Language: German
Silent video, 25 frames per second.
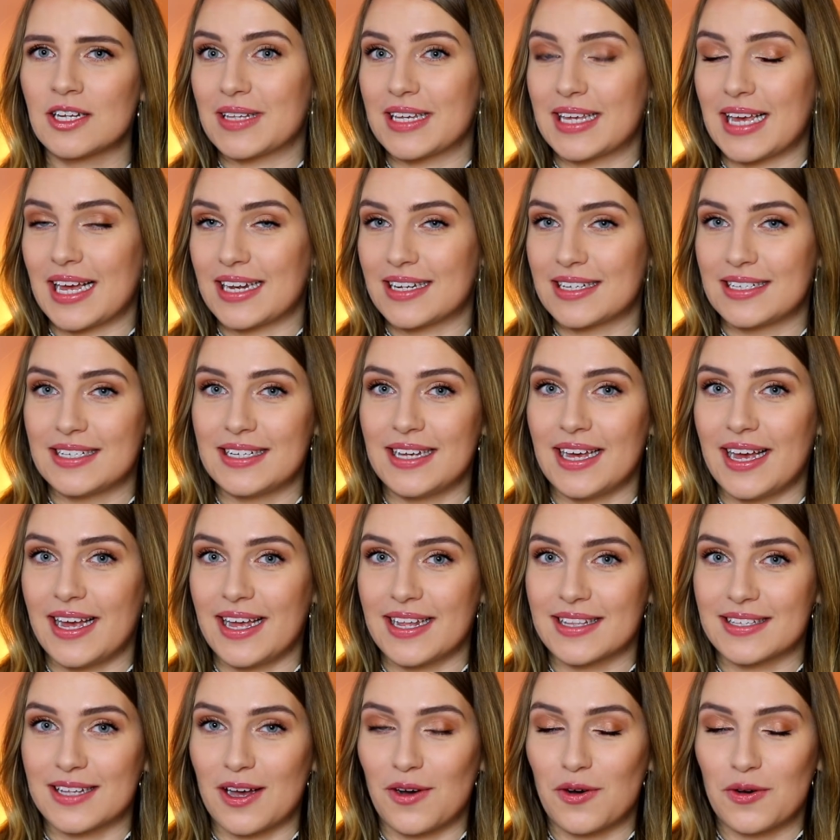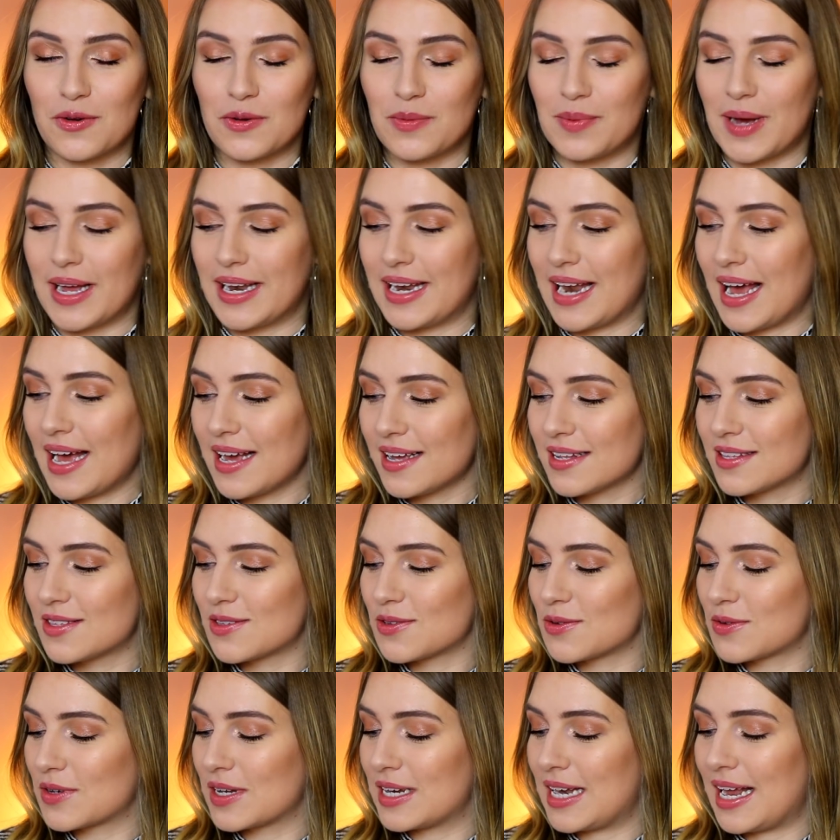Ich hatte die ja jetzt auch über Nacht
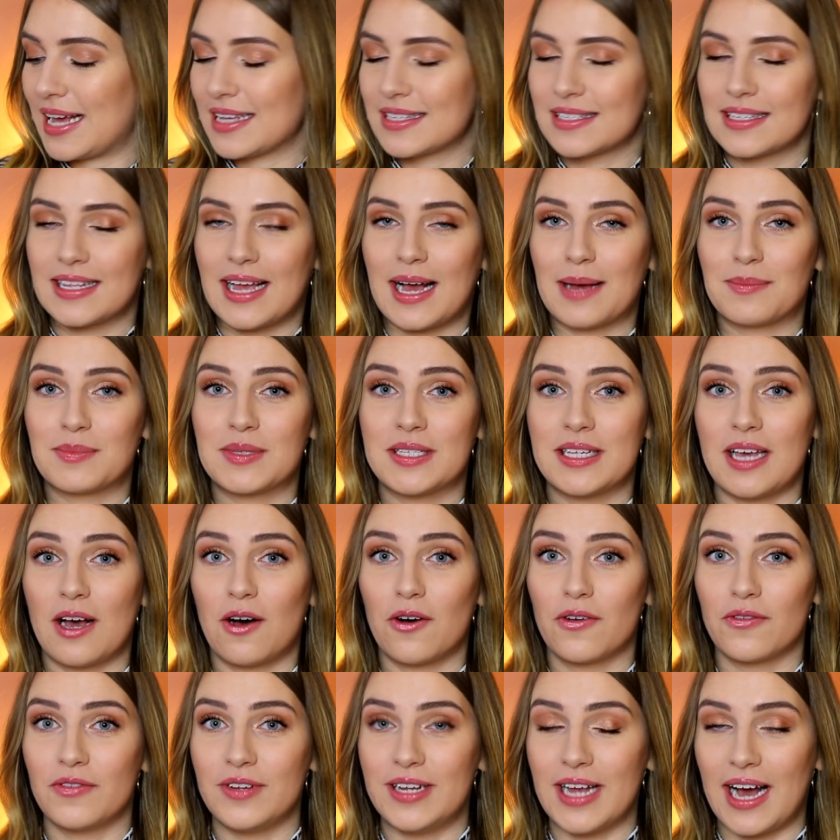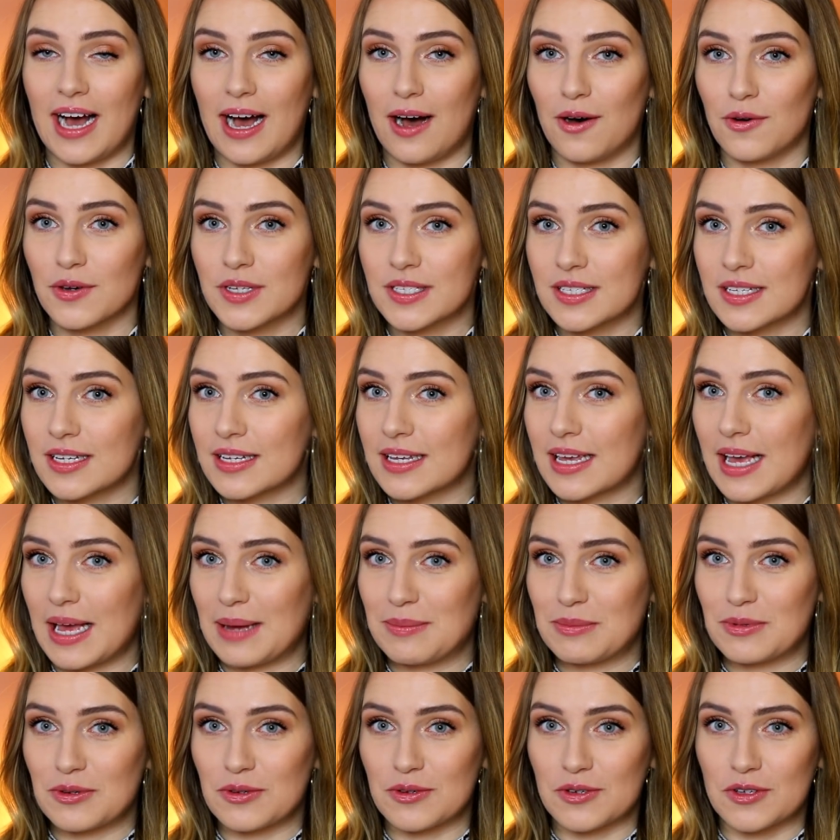so gelassen, habe sie auch wieder
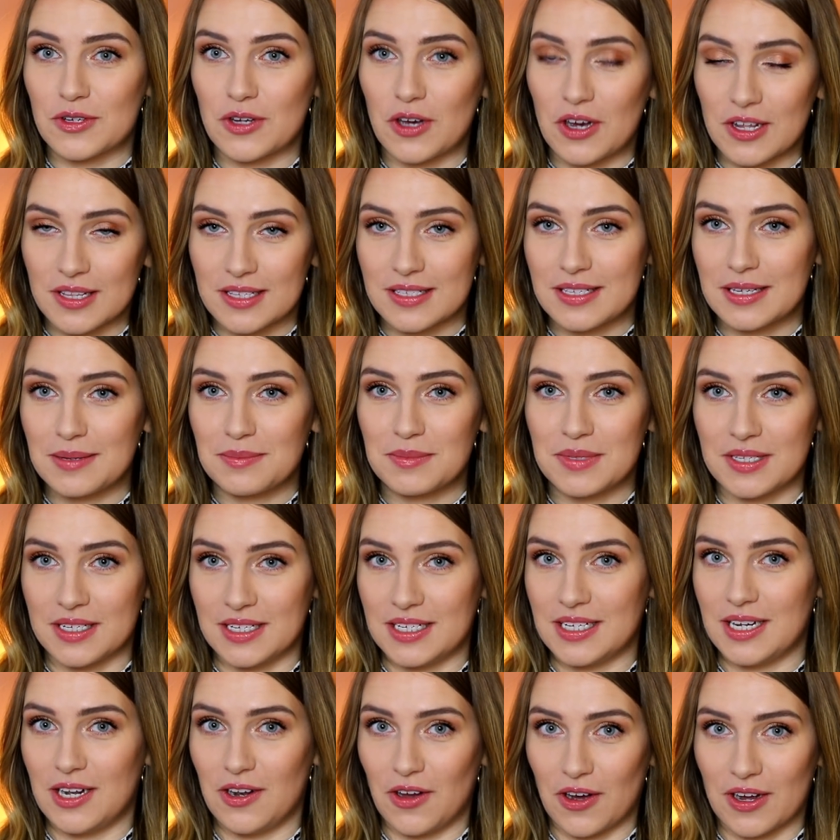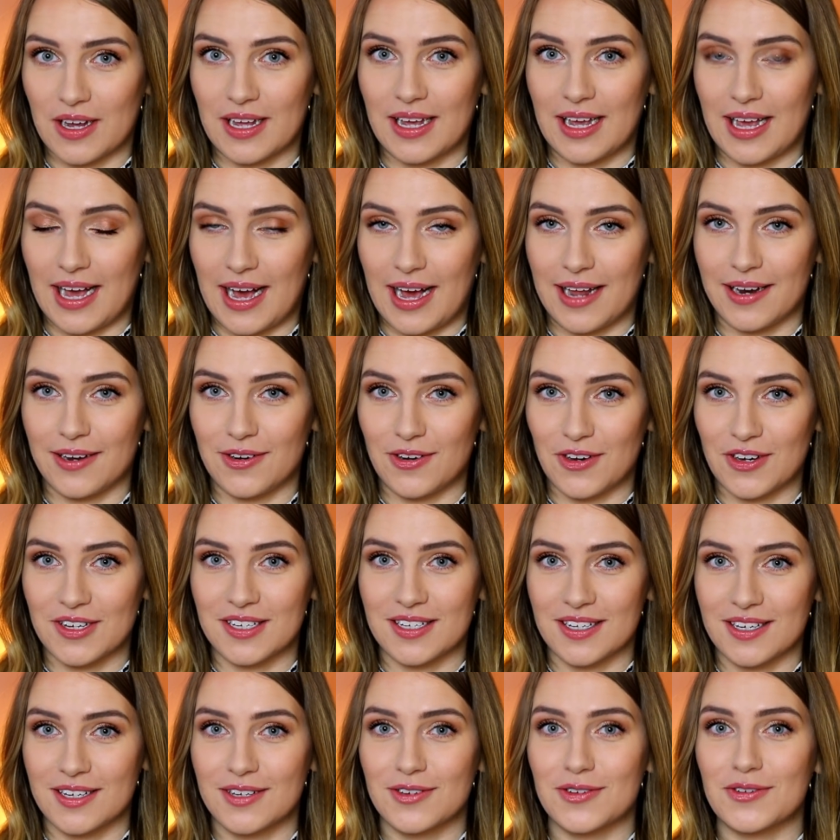ausgekämmt und trotzdem sind die Locken gerade noch
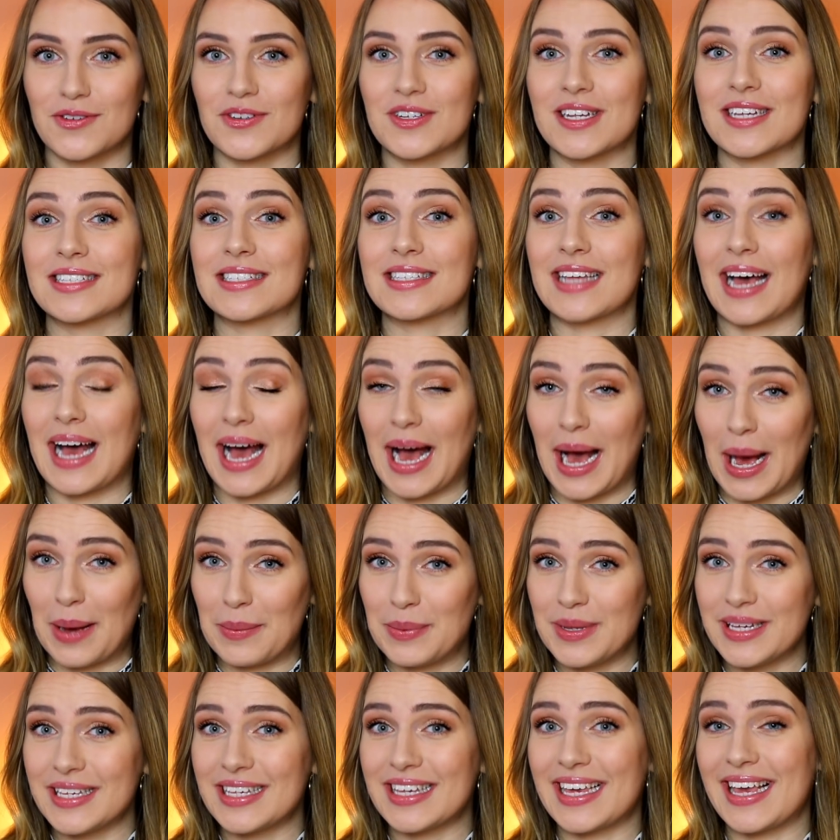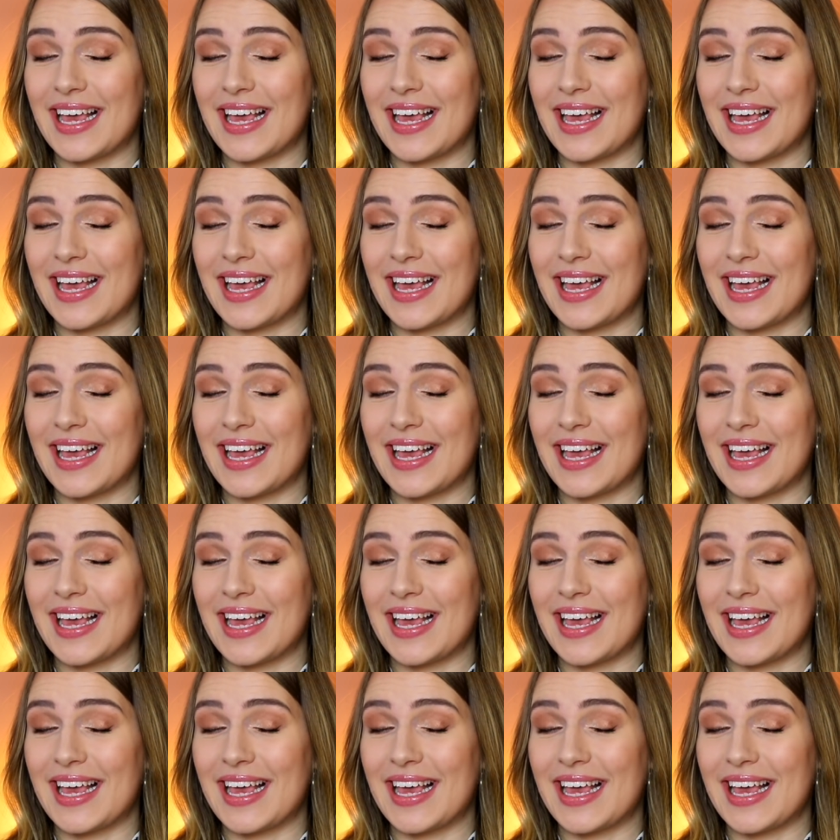drin und das habe ich